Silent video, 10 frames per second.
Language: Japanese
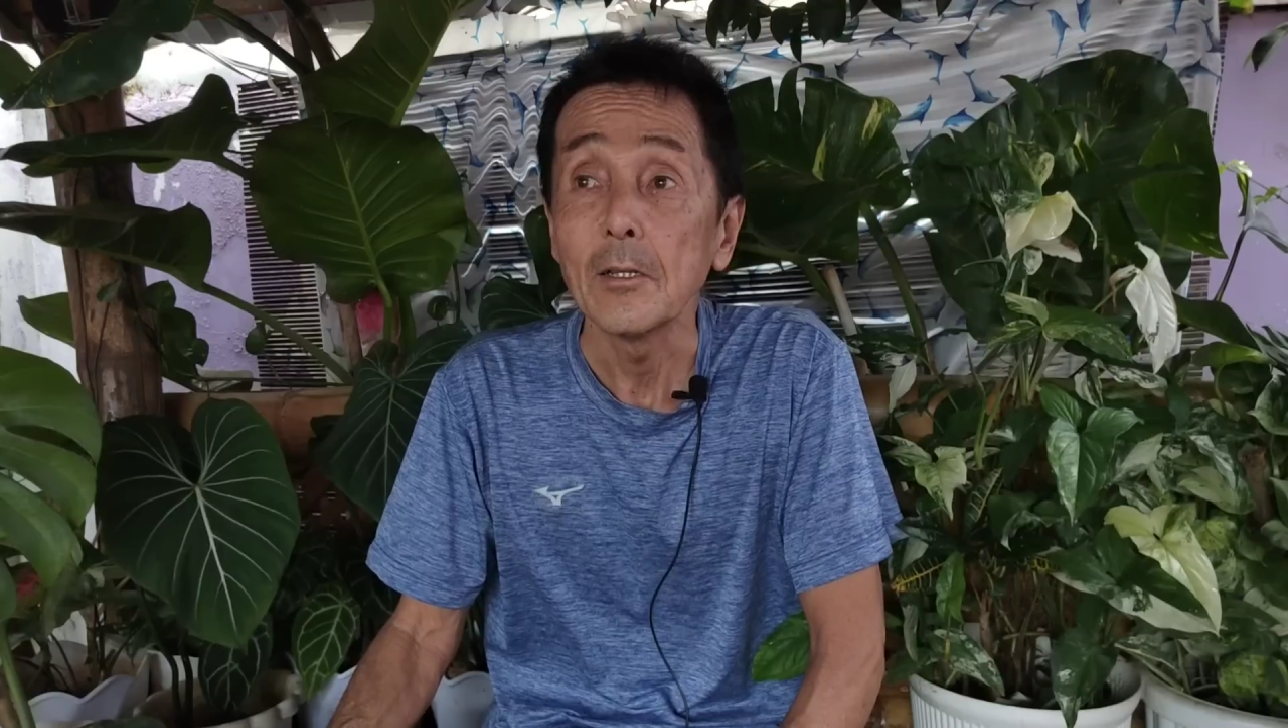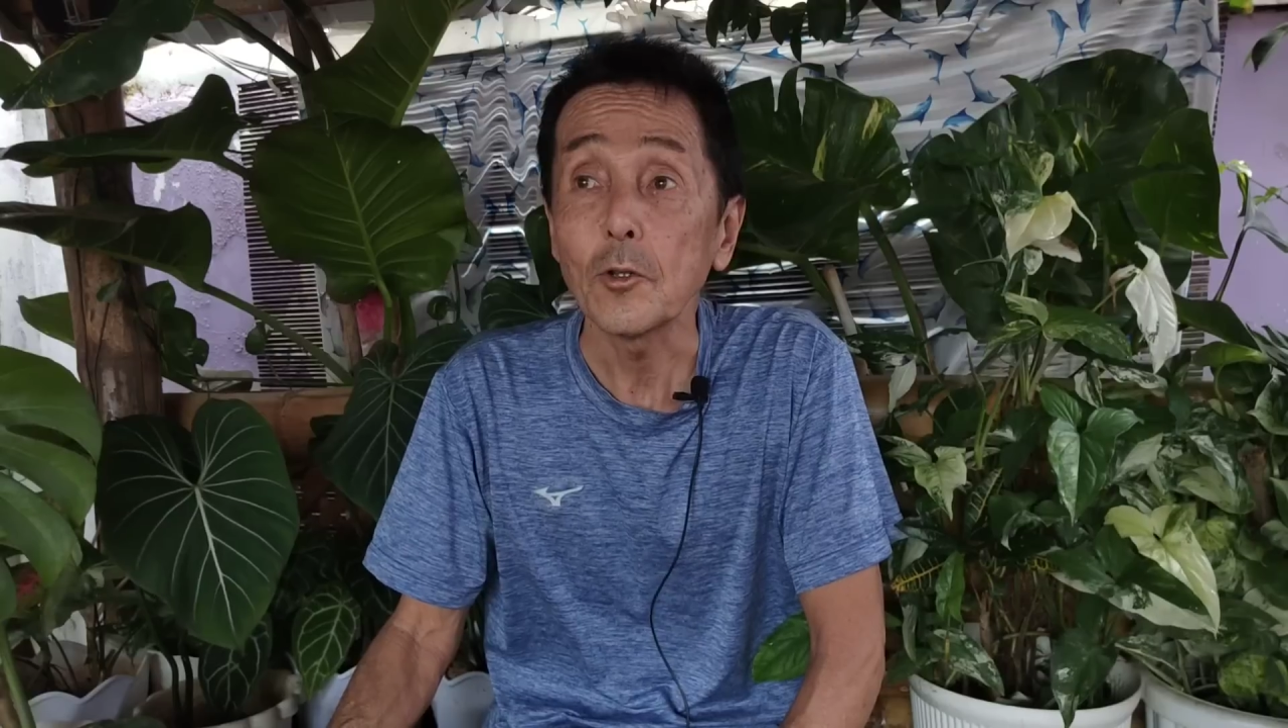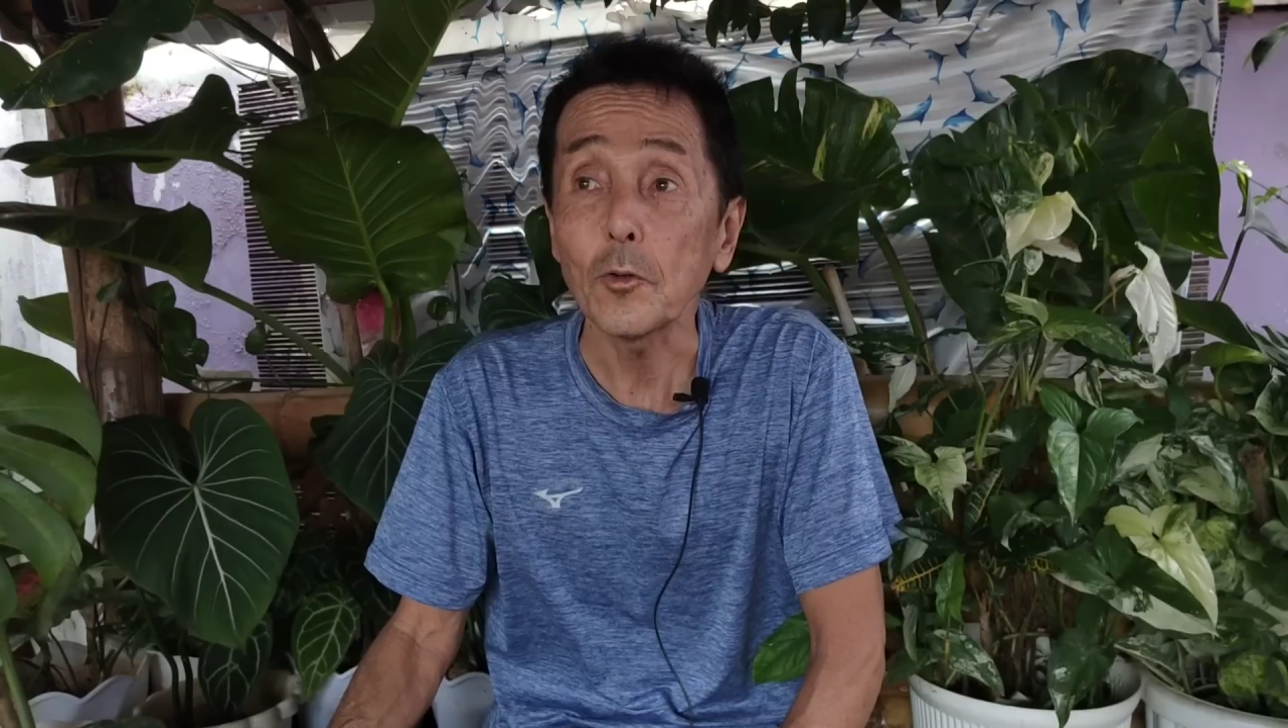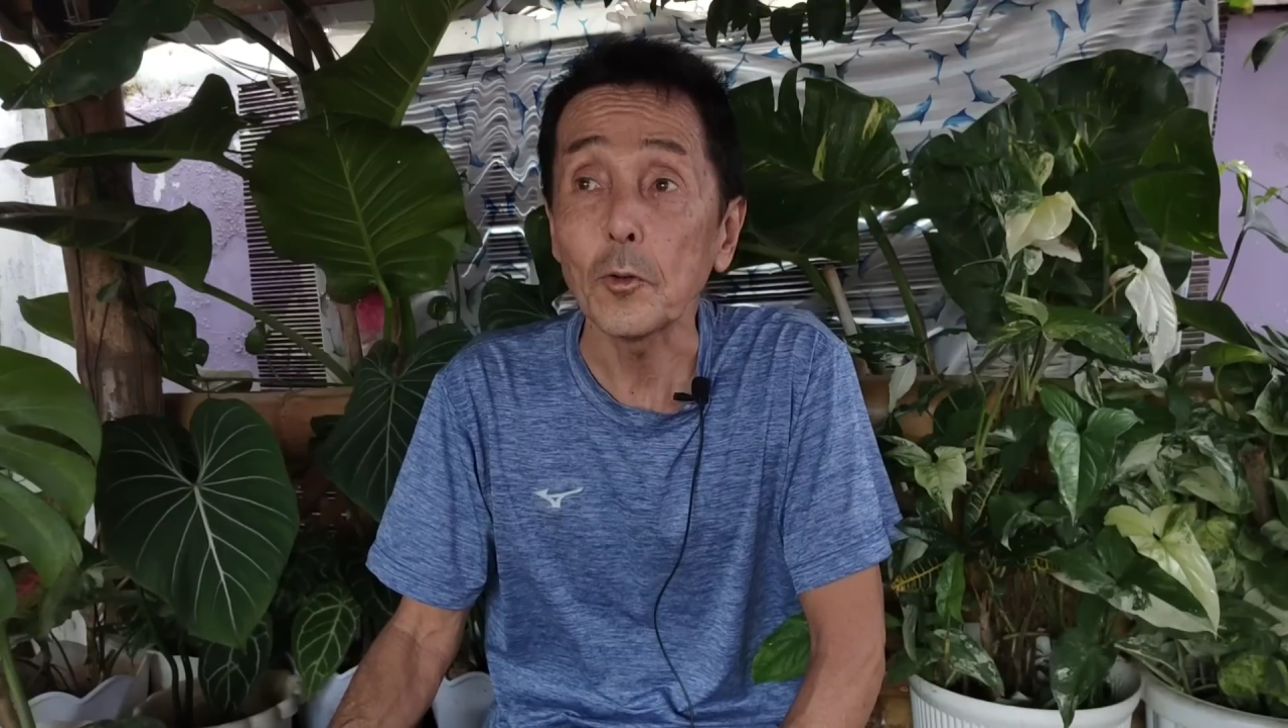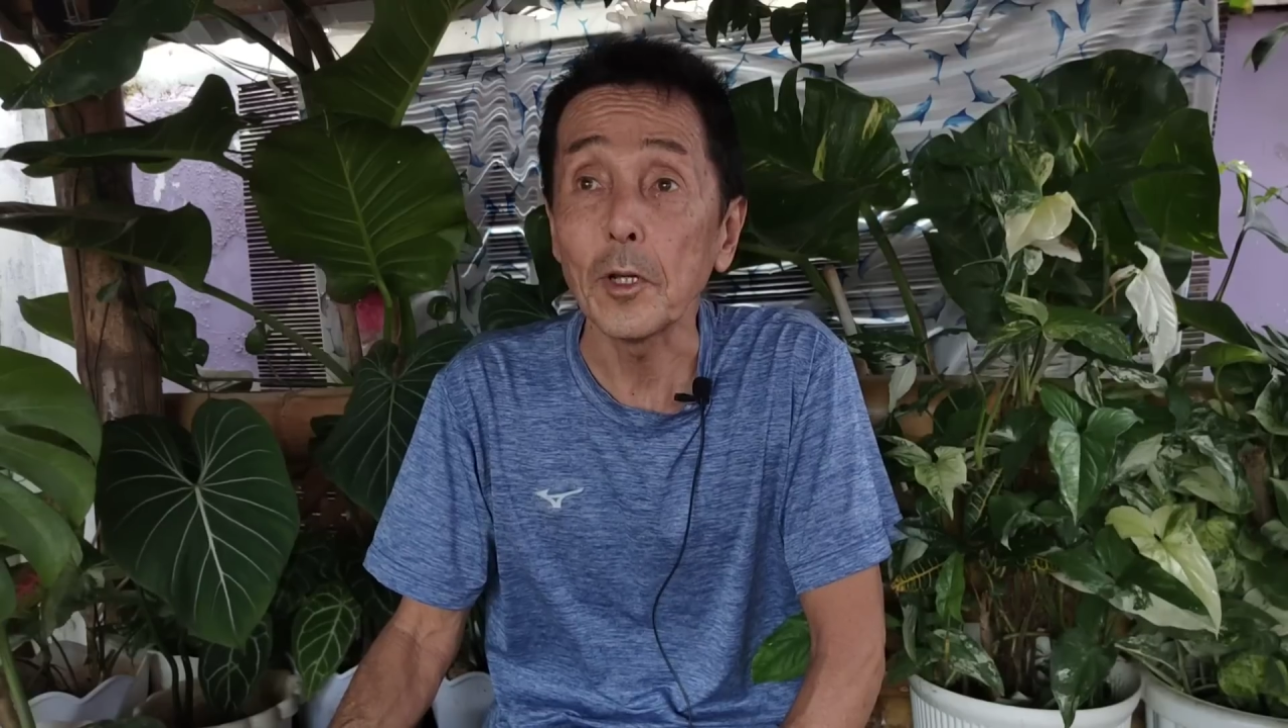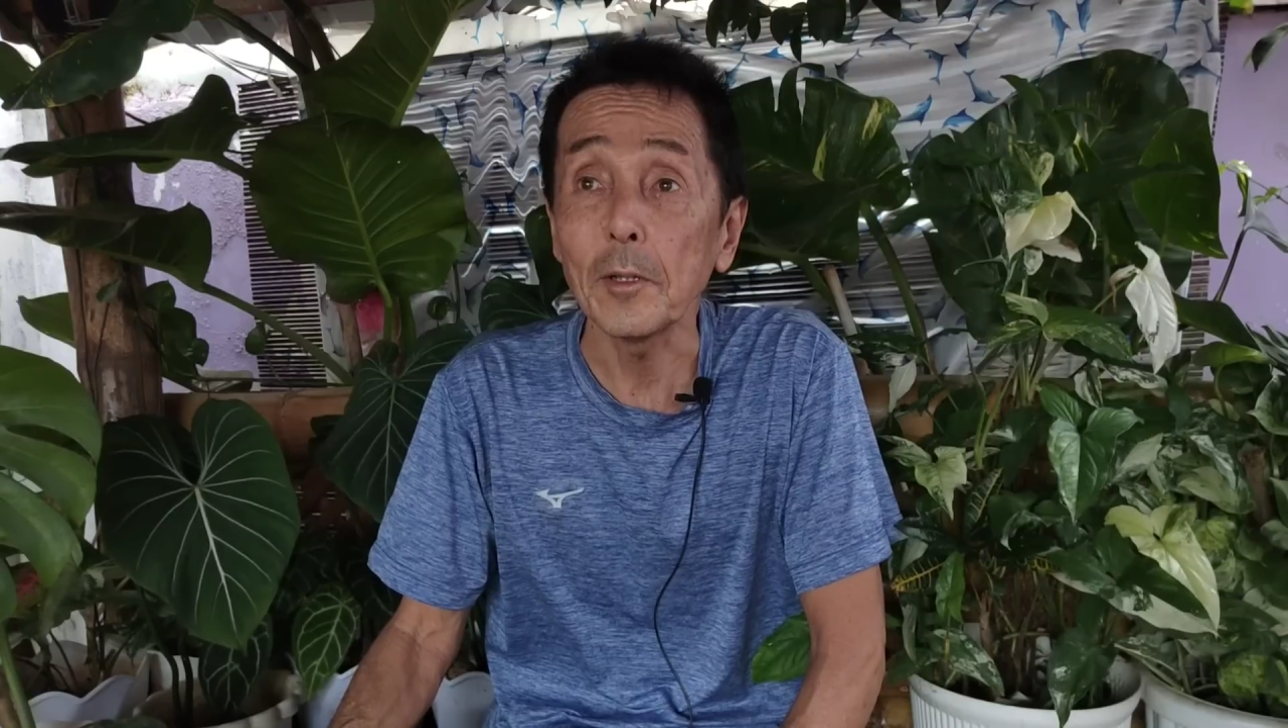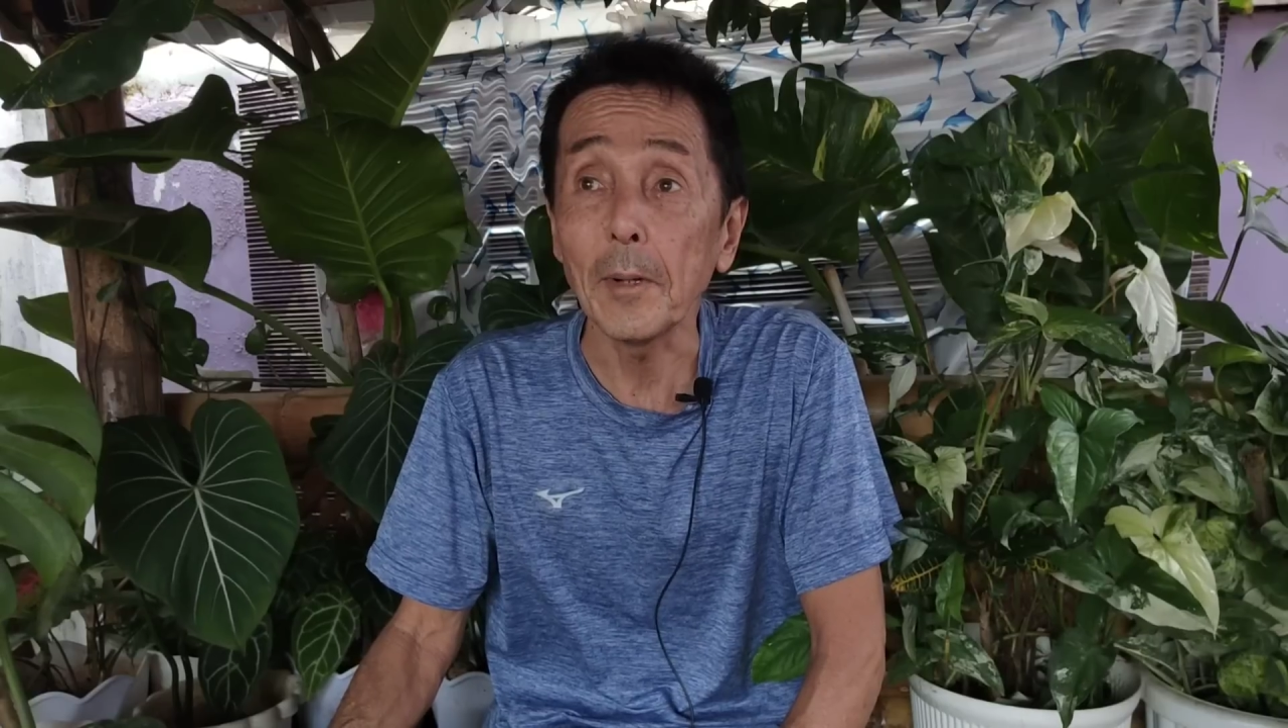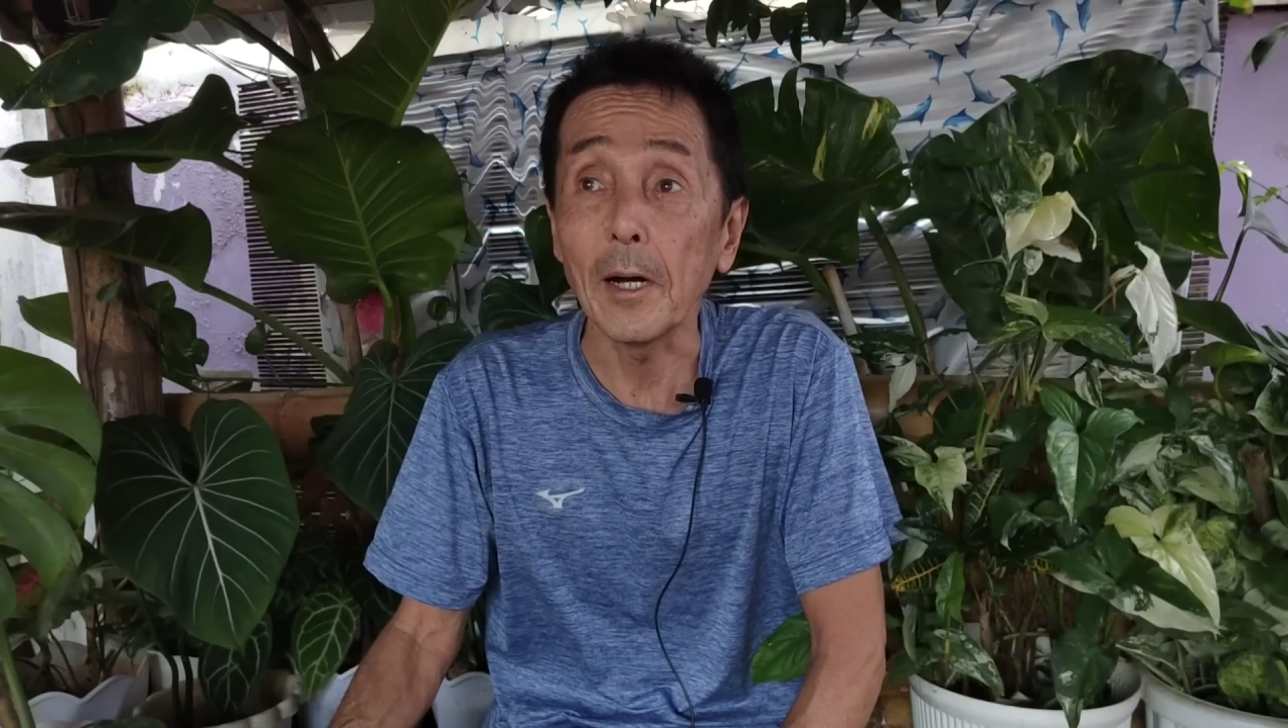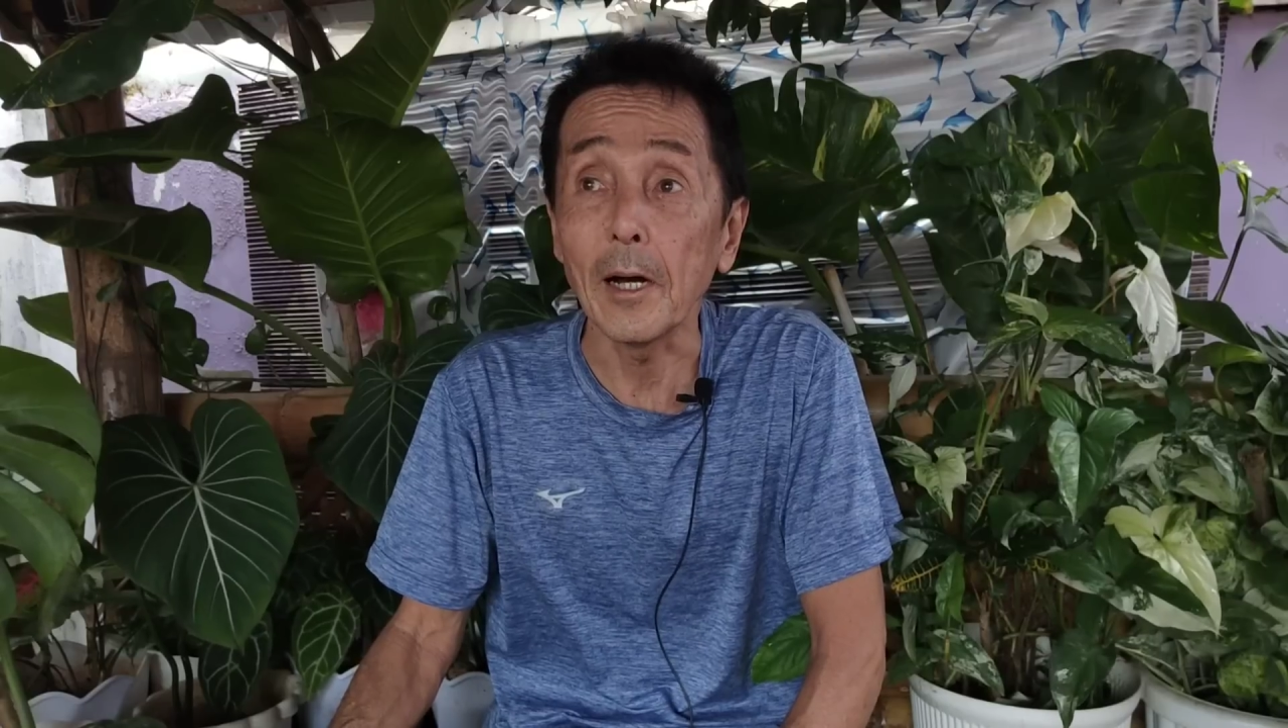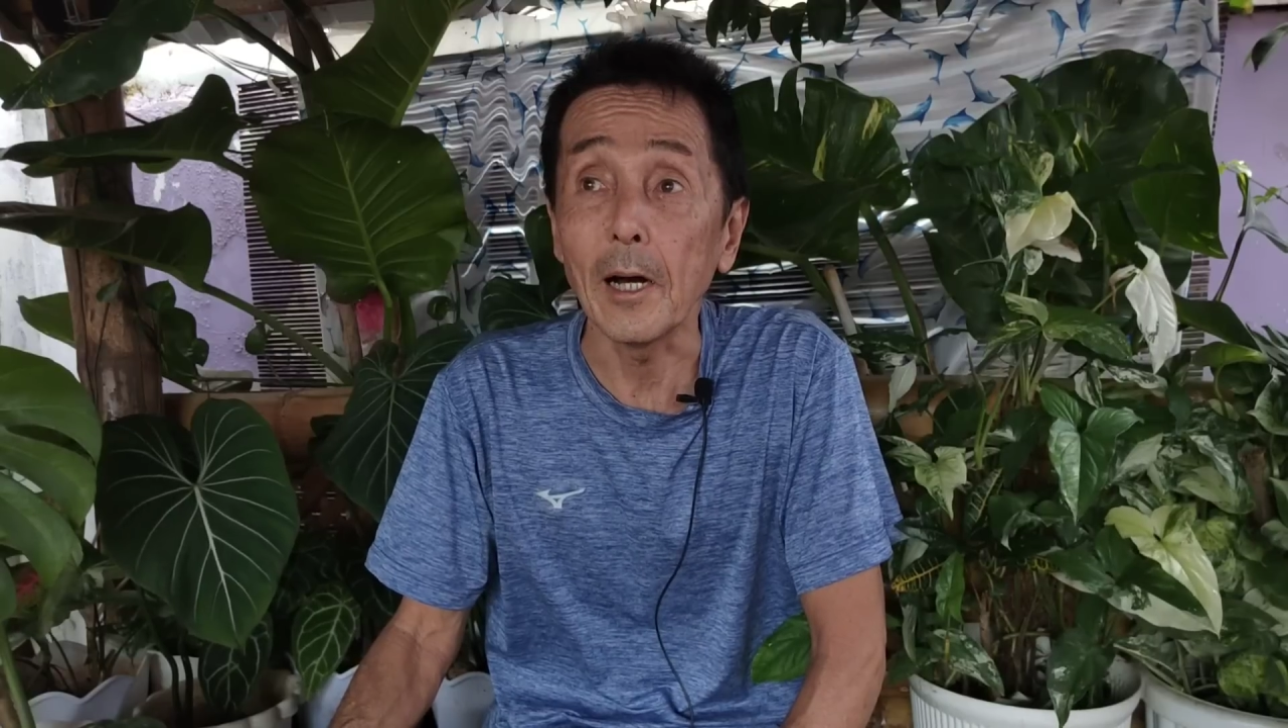ちょっとね、
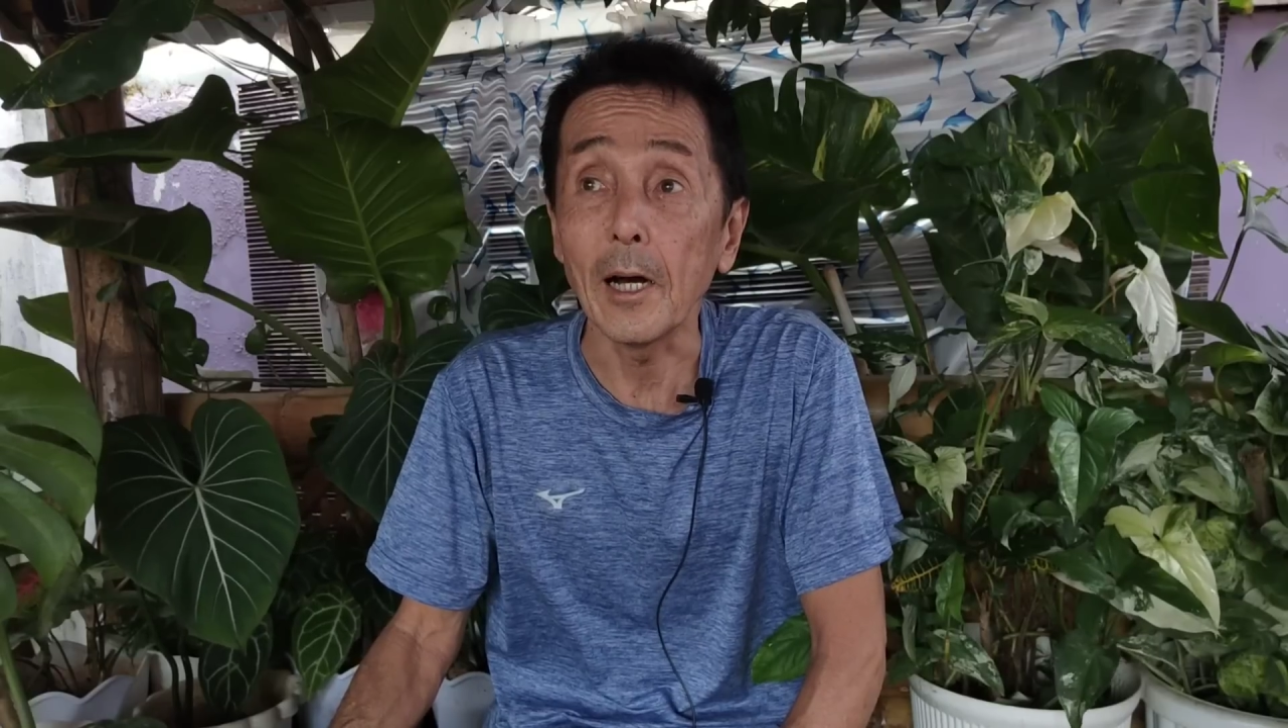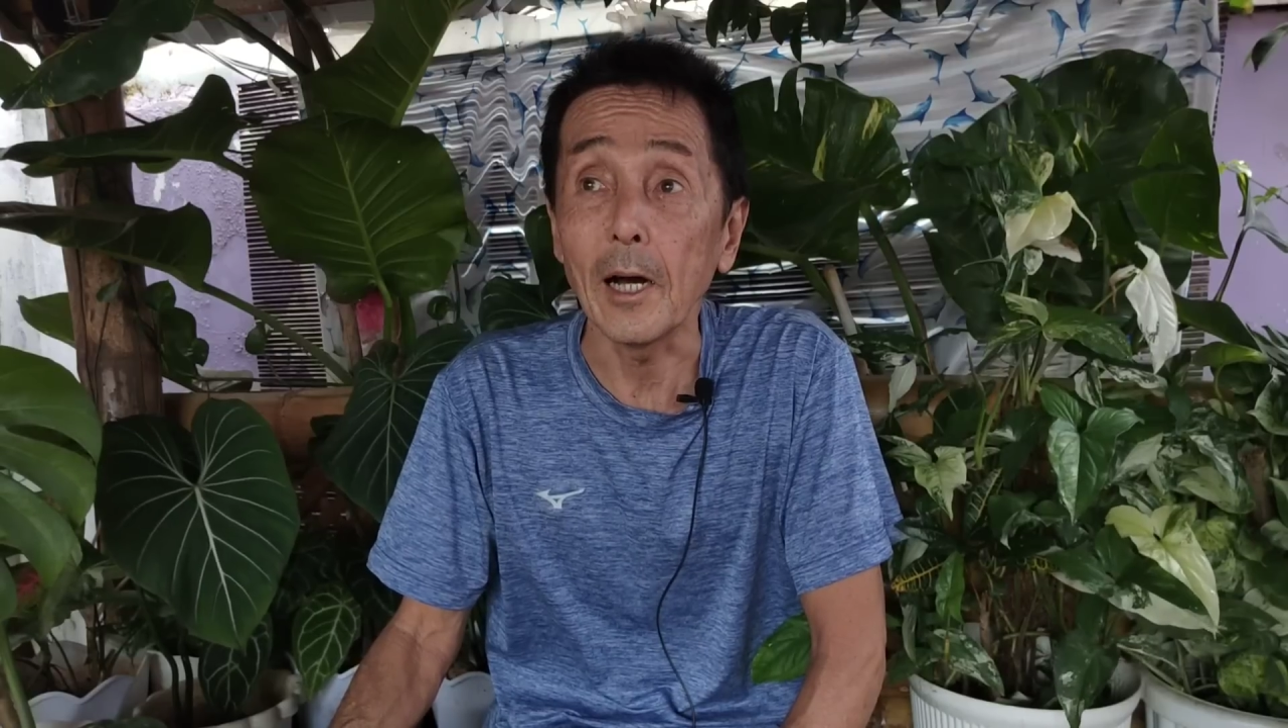今、